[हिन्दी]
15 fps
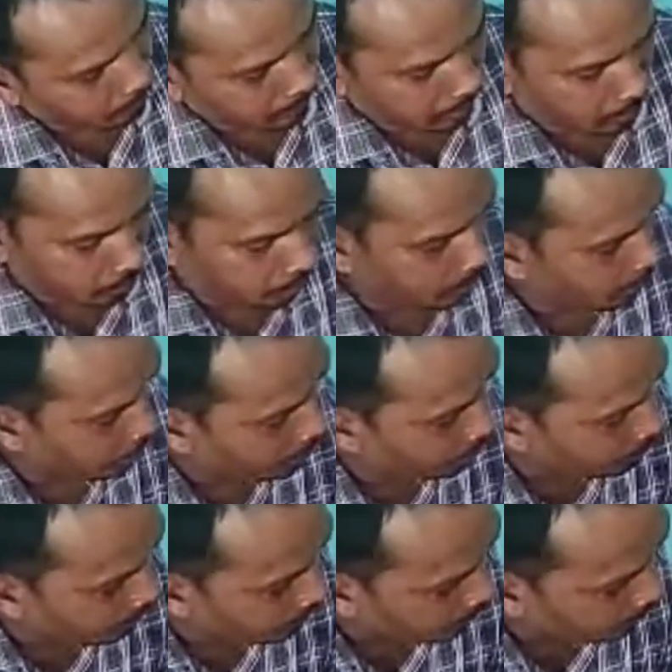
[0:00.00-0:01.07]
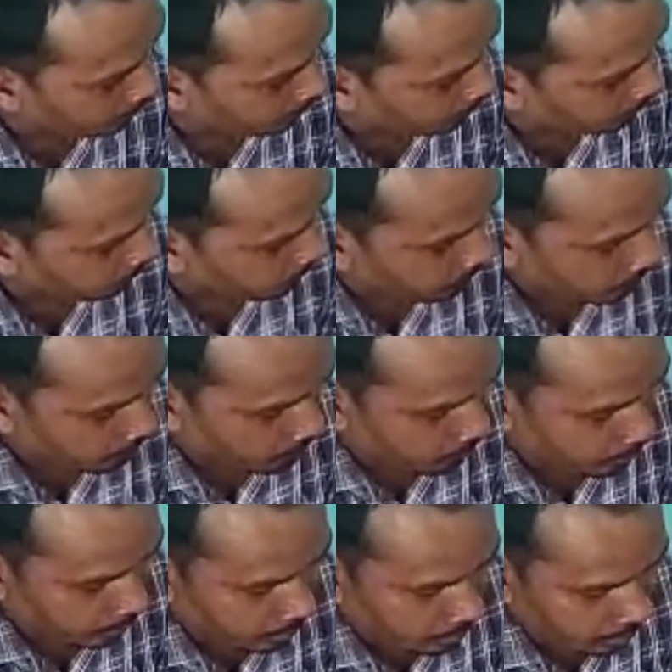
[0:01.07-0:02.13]
पेयर हो जाएगा अभी
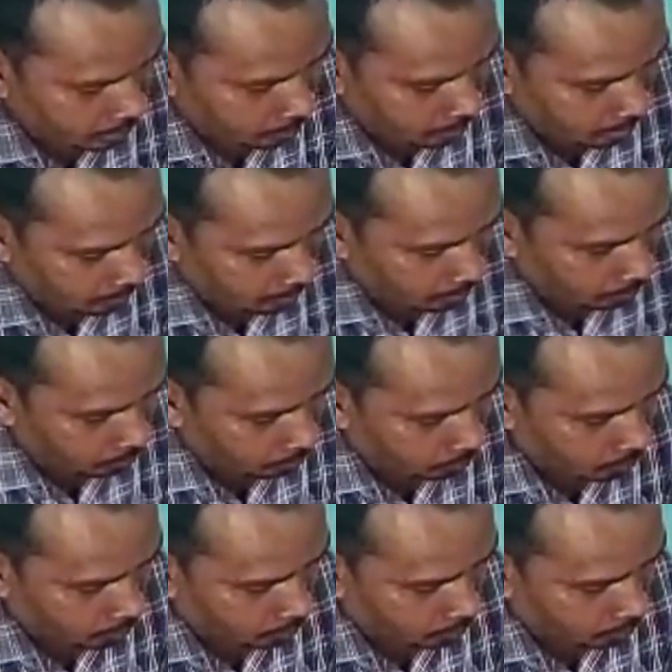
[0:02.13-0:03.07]
पेयर नहीं हुआ यहाँ पर हम